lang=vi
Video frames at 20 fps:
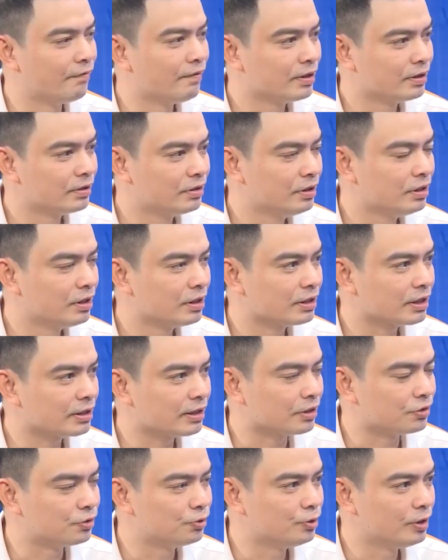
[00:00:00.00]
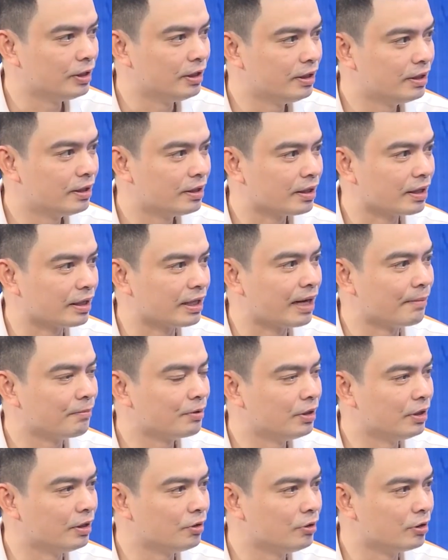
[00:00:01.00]
vâng, thưa tác giả Chu thủy Liên là đám
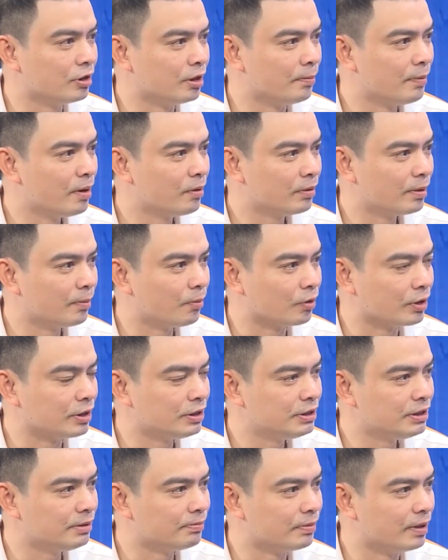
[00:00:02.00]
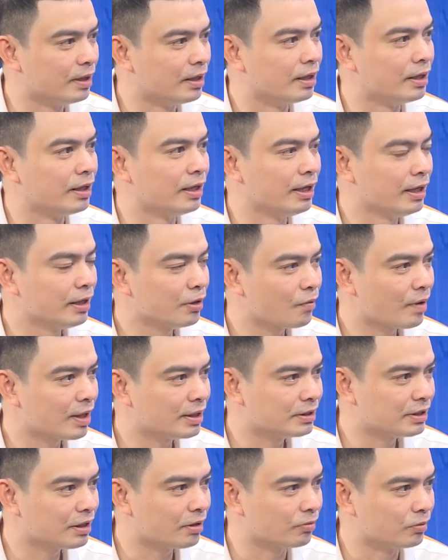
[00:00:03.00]
cưới của người Mông là một cái dịp ờ, lễ
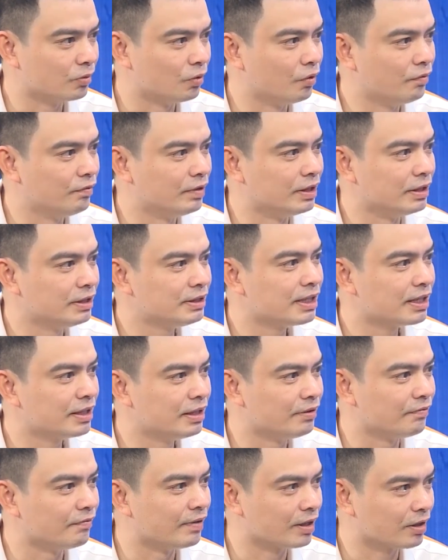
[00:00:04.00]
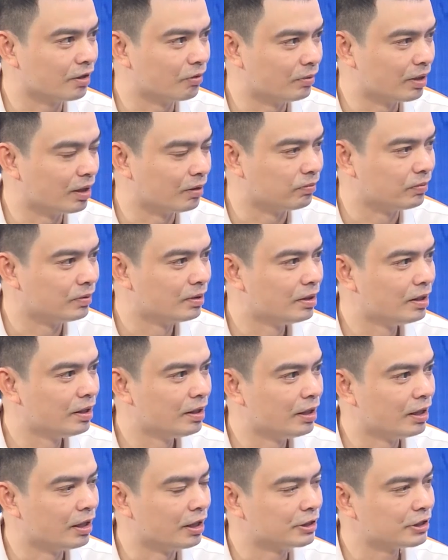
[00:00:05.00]
quan trọng đối với gia đình và cộng đồng.
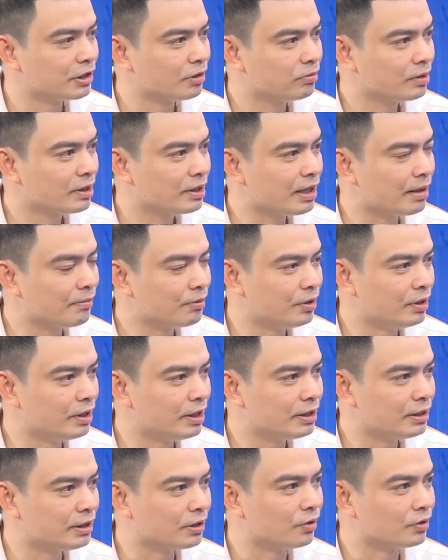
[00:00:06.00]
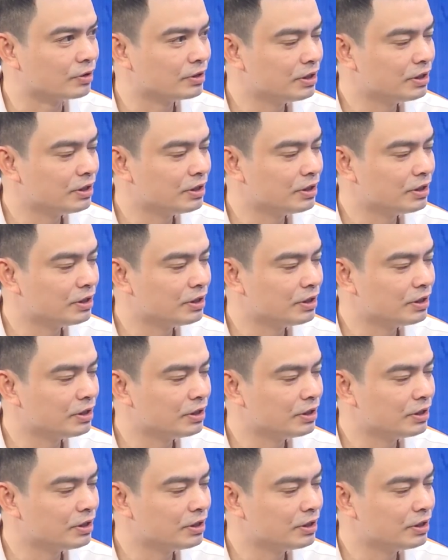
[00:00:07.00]
À, trong cái đám cưới này thì có